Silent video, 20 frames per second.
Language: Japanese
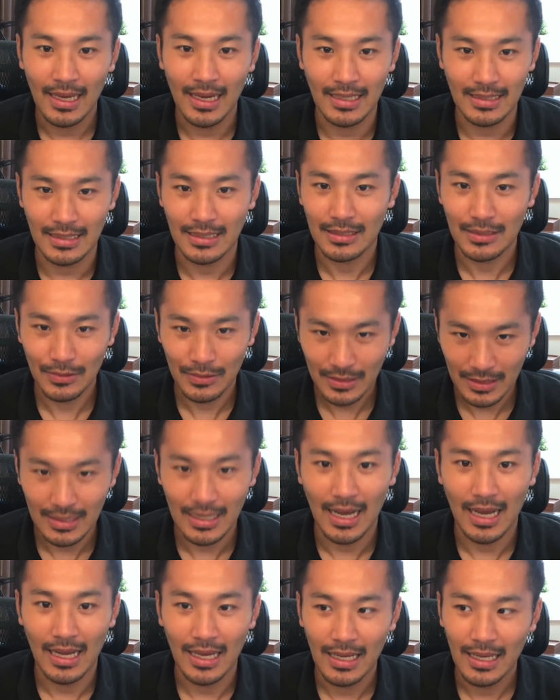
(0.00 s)
8月2
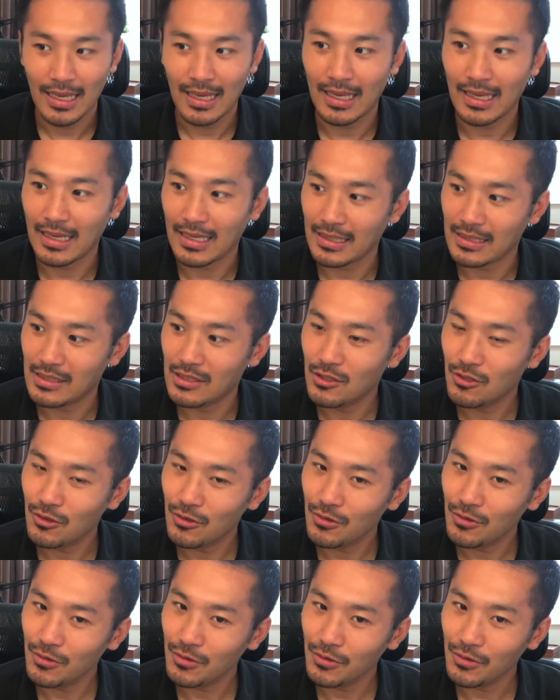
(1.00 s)
日、
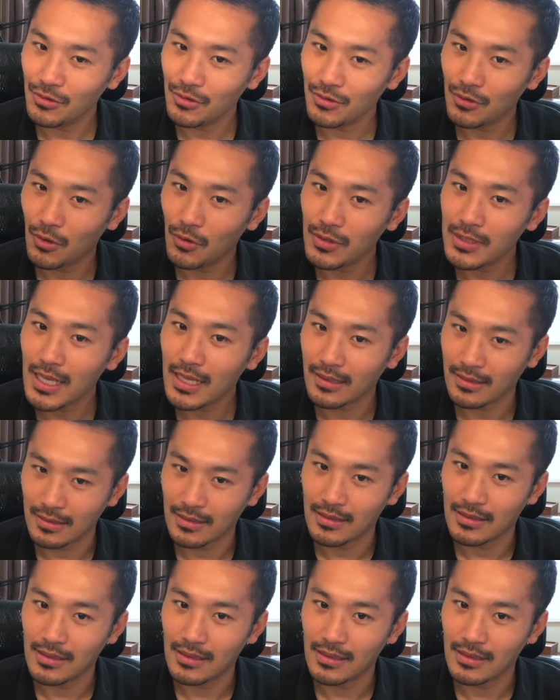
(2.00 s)
えー、10、午前